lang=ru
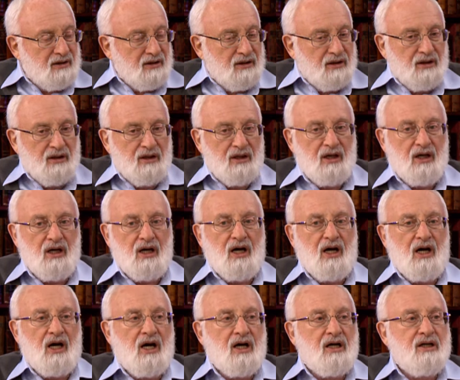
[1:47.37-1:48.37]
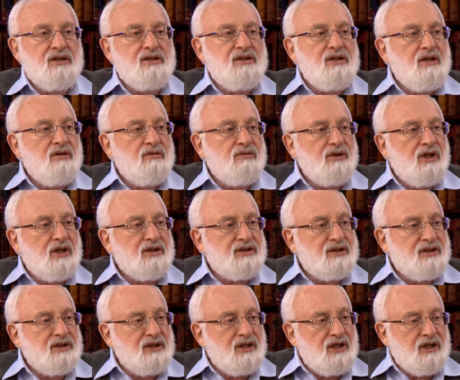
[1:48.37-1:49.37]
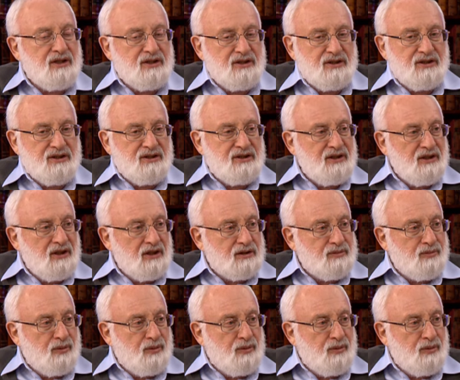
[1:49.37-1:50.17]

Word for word: Да а где у нас есть сила,